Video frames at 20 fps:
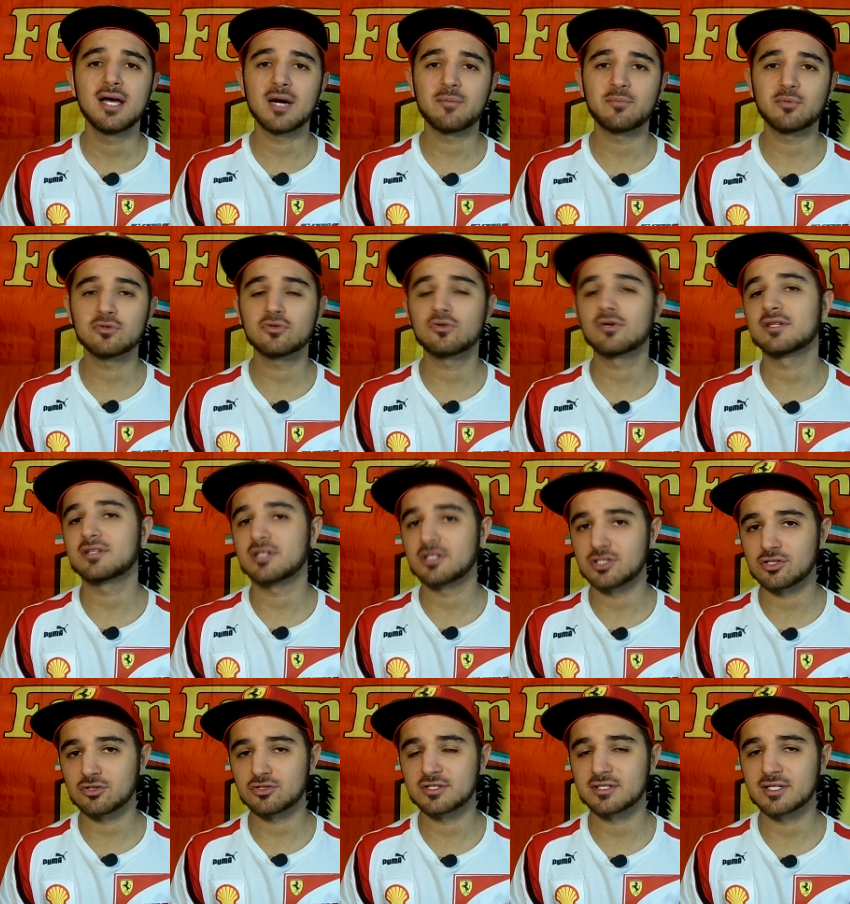appunto la
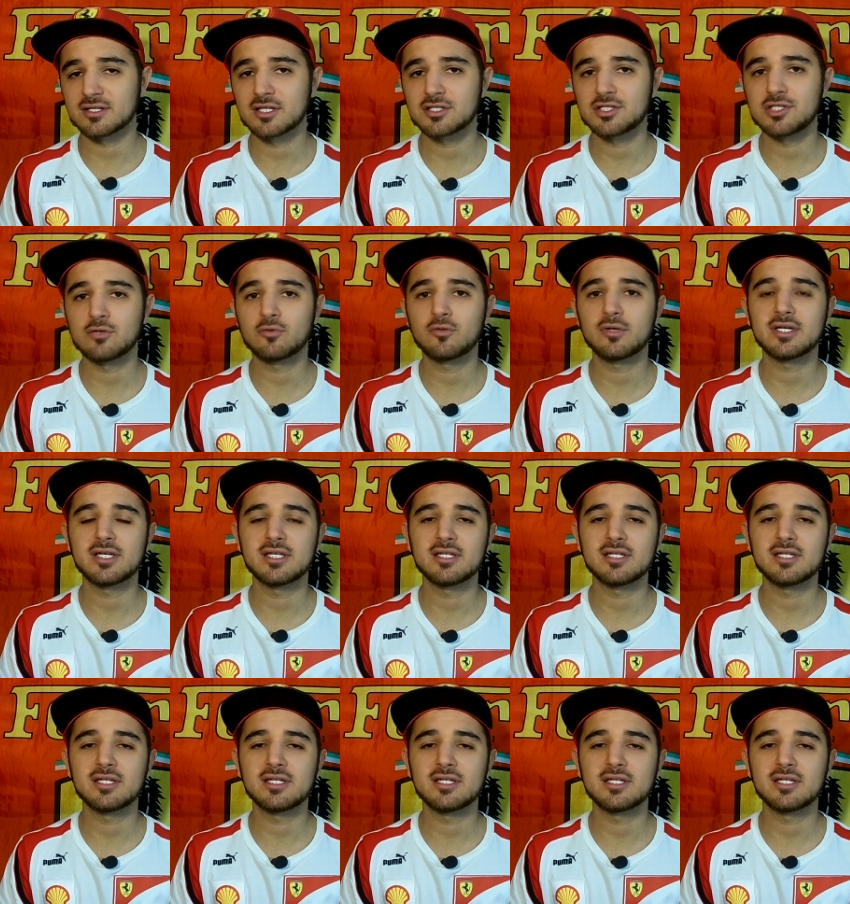375